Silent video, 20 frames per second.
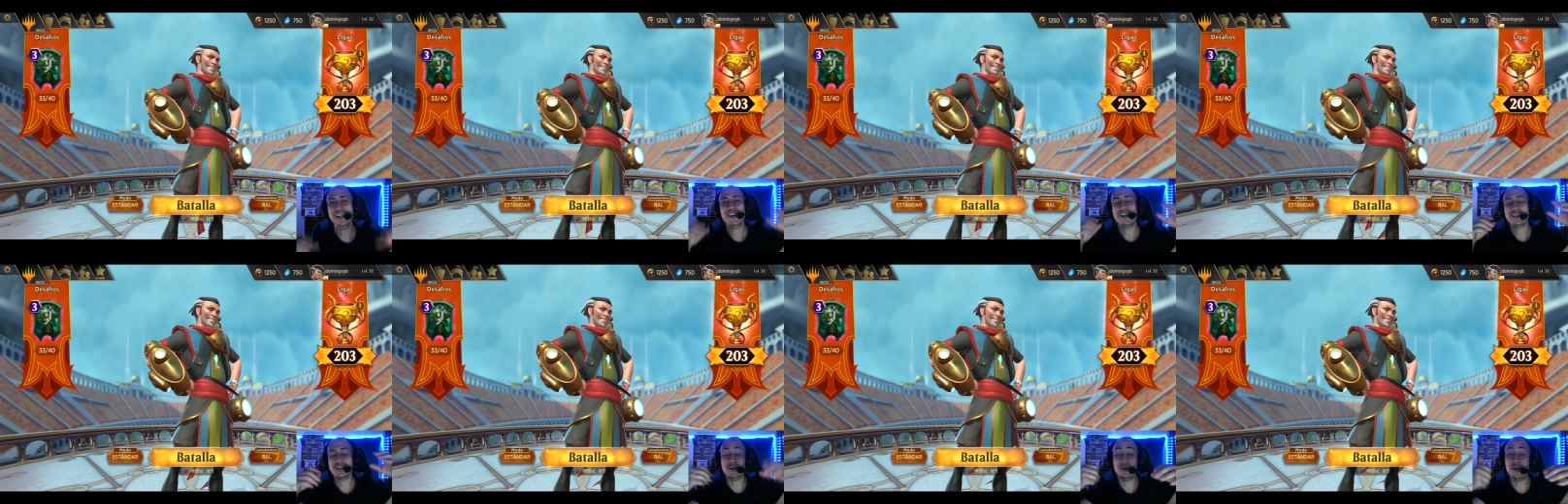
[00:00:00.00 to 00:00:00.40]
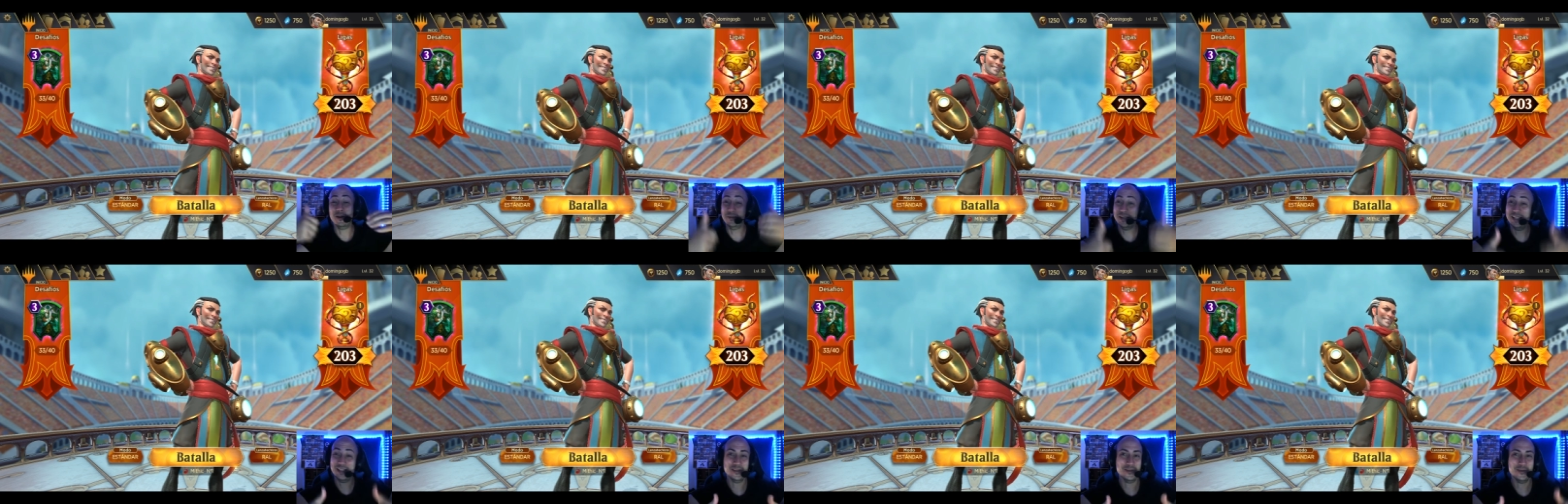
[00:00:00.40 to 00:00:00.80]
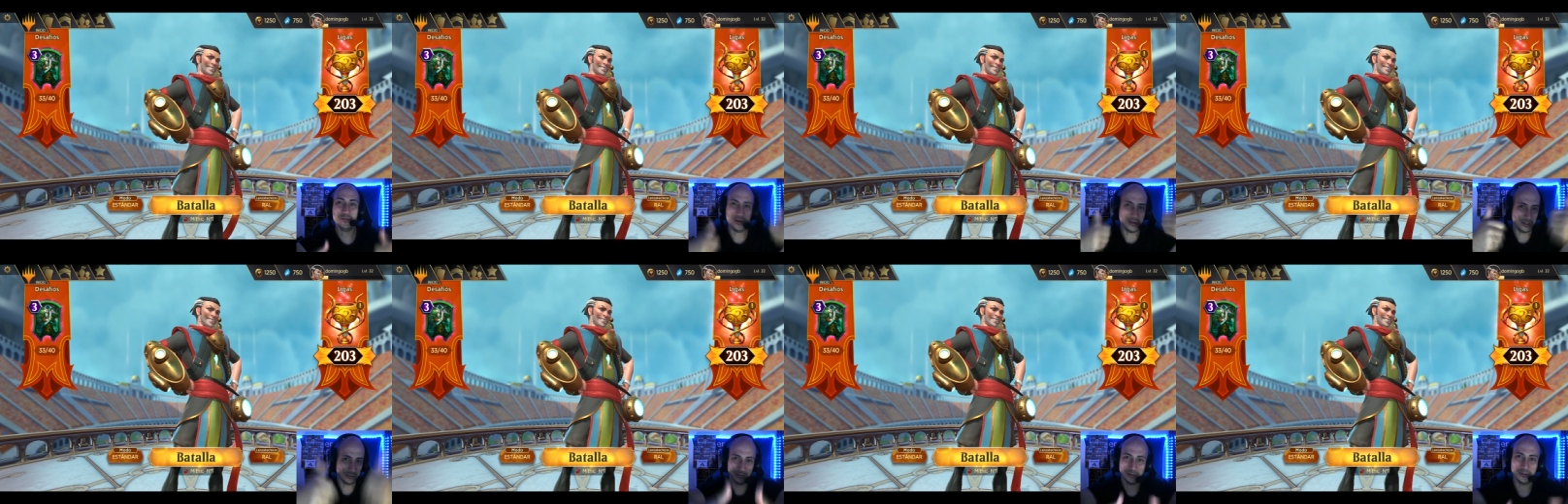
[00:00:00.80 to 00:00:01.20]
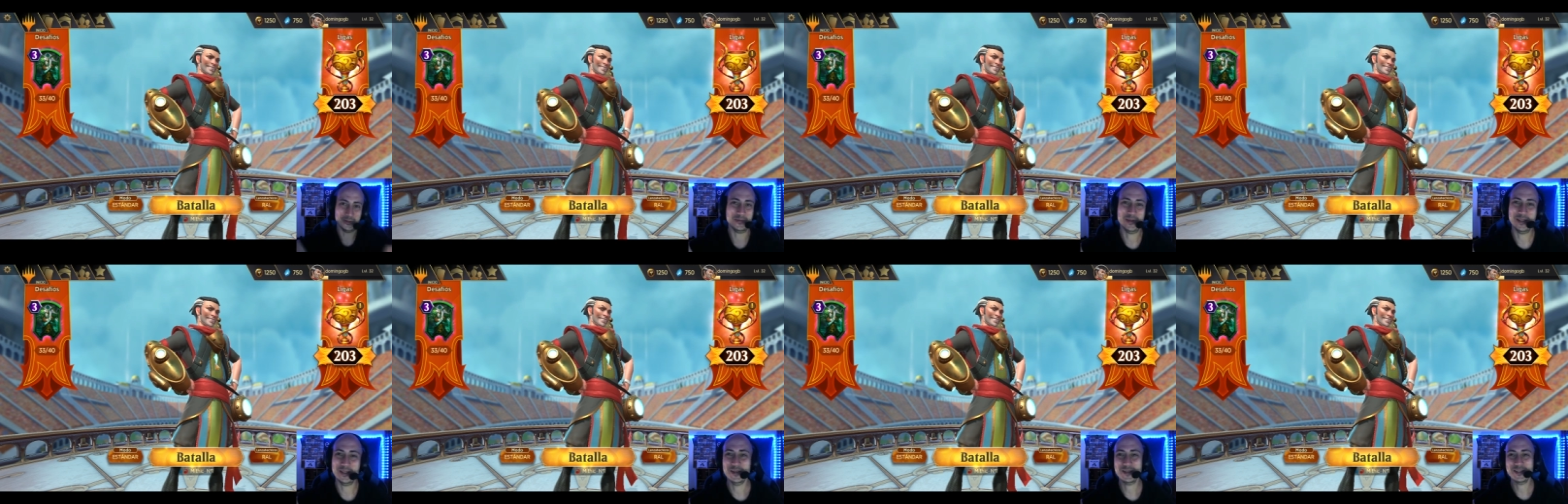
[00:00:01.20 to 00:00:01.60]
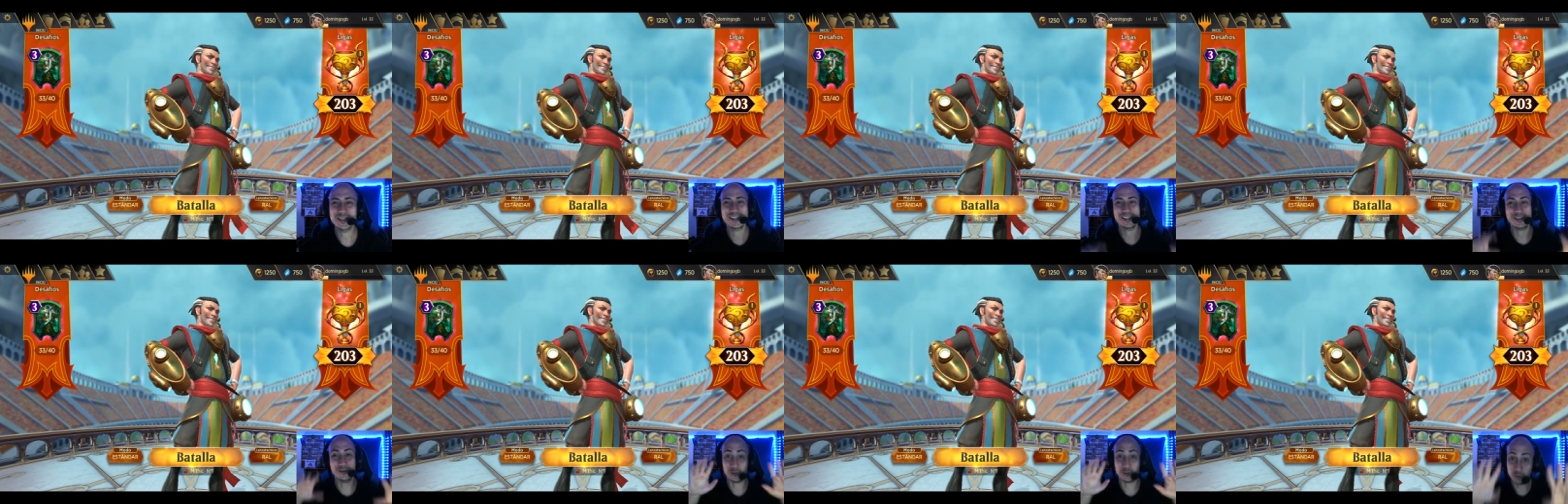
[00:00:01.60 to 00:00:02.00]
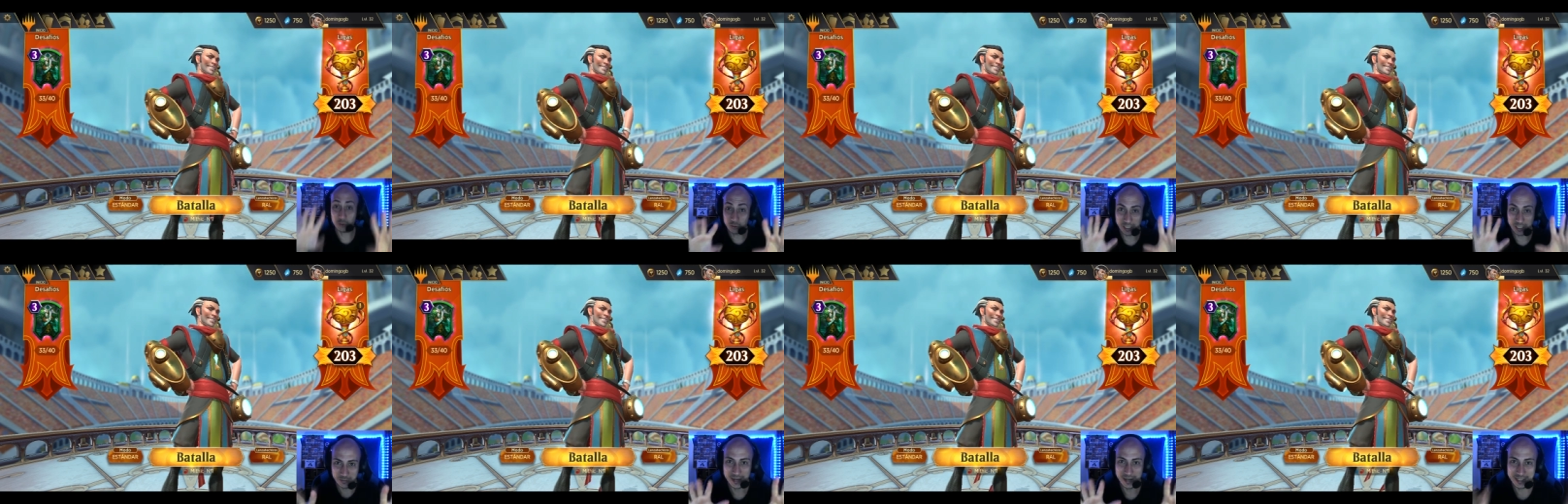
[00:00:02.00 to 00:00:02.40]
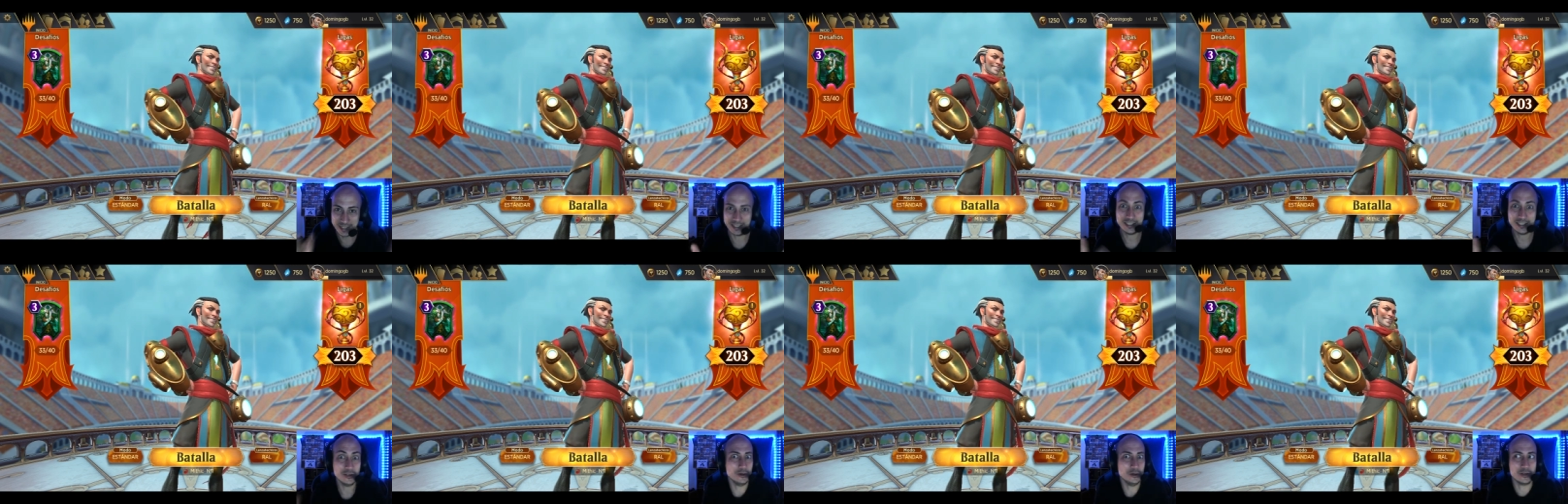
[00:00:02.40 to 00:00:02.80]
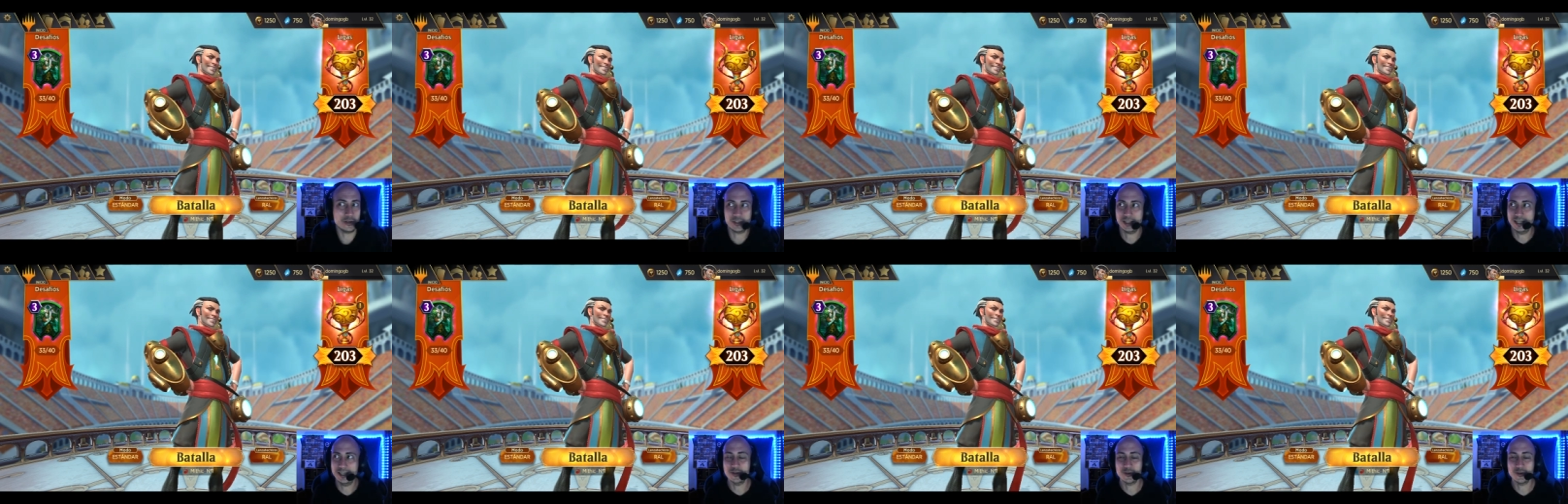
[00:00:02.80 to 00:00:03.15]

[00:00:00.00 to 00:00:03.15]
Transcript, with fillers: os digo al vídeo, bueno, a todos los vídeos, que os suscribáis si es que no lo estáis,